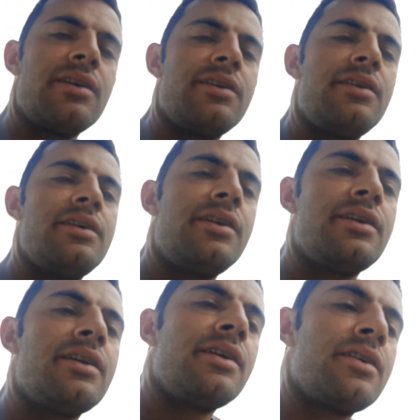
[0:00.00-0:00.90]

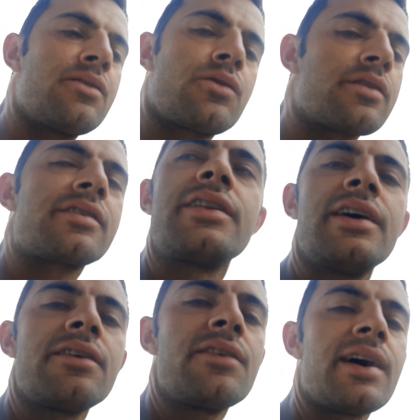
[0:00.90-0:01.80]
e não consegui nem
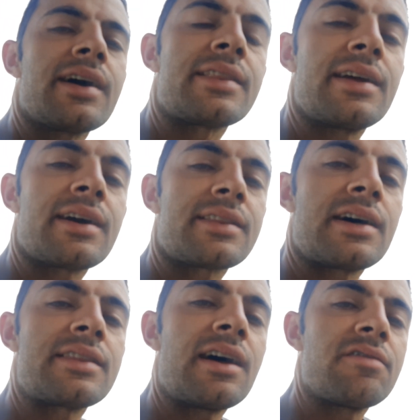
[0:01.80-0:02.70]
regular a catraca,
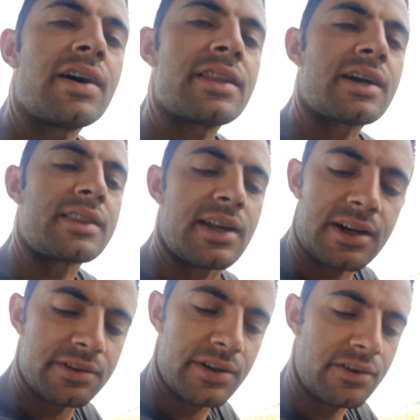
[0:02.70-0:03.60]
tava travada, a
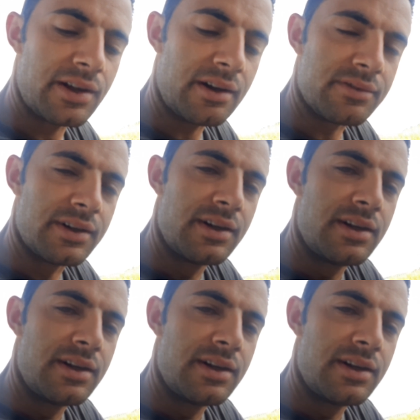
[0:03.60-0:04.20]
catraca não regulava